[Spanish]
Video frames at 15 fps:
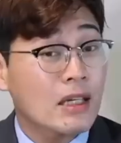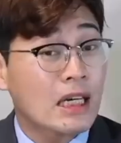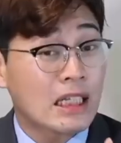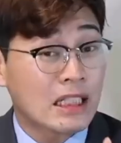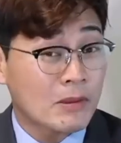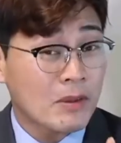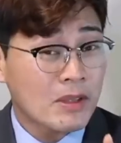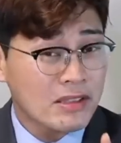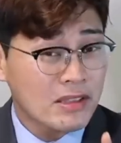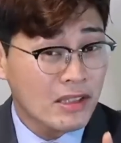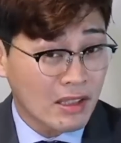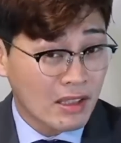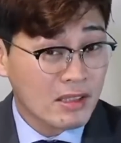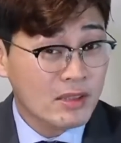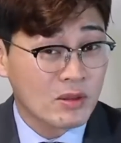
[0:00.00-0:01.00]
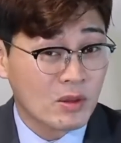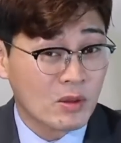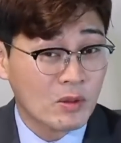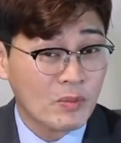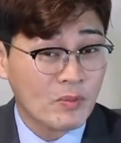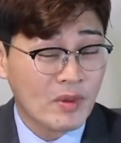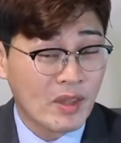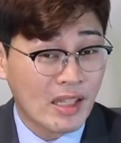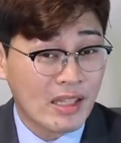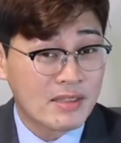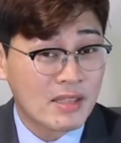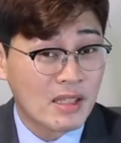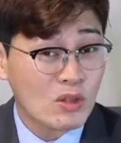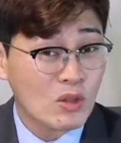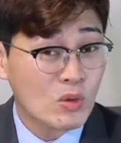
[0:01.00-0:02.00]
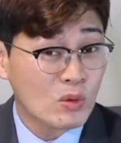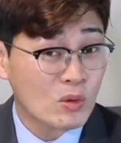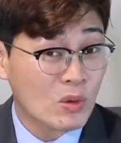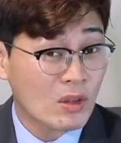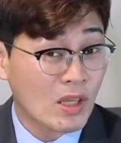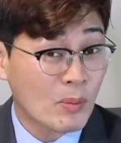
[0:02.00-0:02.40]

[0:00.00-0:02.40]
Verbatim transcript: Además de esto, te enseño uno